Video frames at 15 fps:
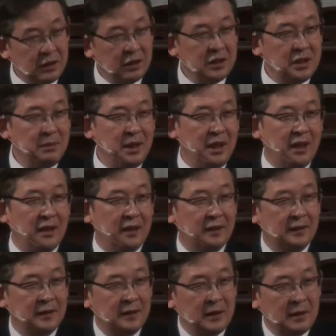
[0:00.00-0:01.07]
그
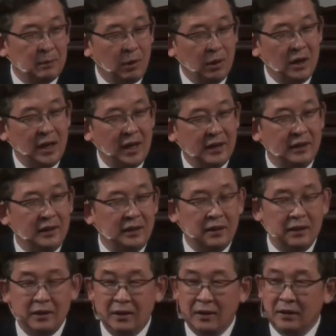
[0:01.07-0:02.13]
형님이
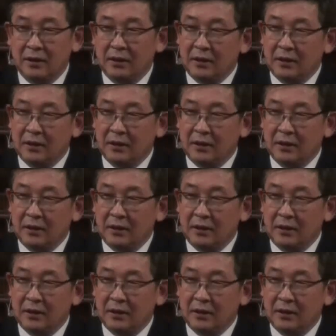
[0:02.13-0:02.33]
본래는